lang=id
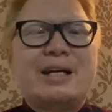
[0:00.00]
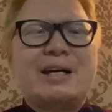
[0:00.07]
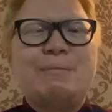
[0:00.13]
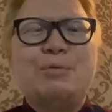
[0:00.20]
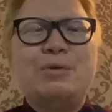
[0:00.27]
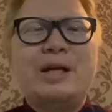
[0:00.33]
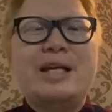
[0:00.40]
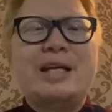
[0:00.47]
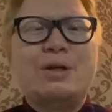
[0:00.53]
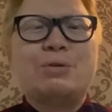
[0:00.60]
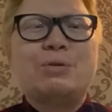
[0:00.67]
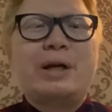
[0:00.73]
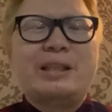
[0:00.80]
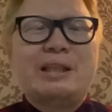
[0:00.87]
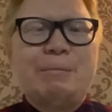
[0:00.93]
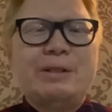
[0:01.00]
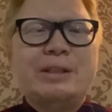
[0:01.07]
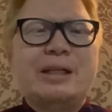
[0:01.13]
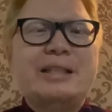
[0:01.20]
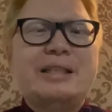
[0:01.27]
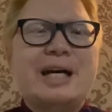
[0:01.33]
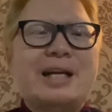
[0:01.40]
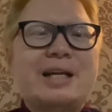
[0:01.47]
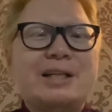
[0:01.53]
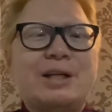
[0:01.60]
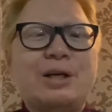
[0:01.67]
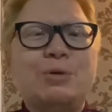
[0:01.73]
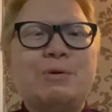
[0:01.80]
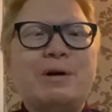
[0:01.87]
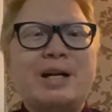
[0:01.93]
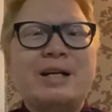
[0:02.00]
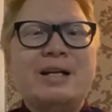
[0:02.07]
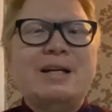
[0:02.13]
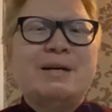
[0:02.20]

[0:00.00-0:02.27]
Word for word: kemungkinan untuk kita bisa jalan keluar,